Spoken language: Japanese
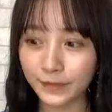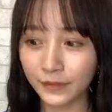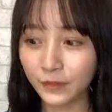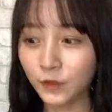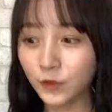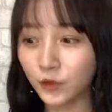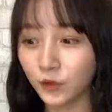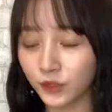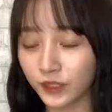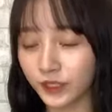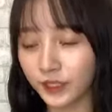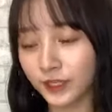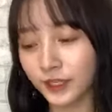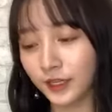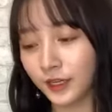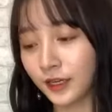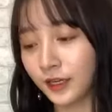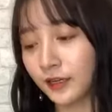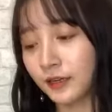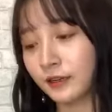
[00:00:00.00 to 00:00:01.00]
ノート綺
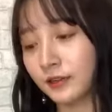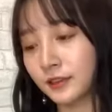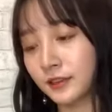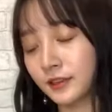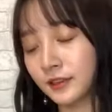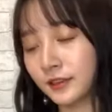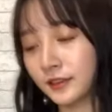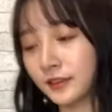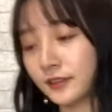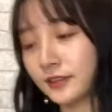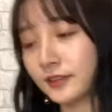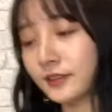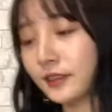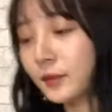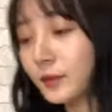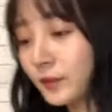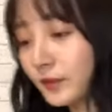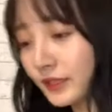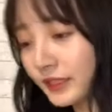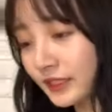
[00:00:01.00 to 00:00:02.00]
麗あ
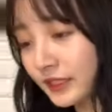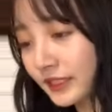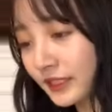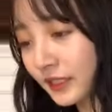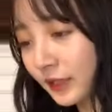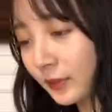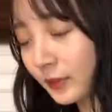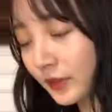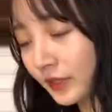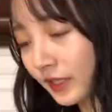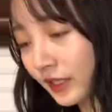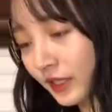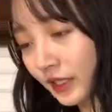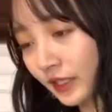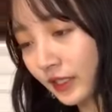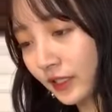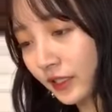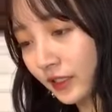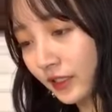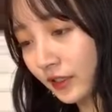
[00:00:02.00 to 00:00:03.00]
でも私多分
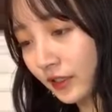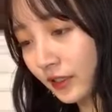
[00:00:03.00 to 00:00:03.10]
ね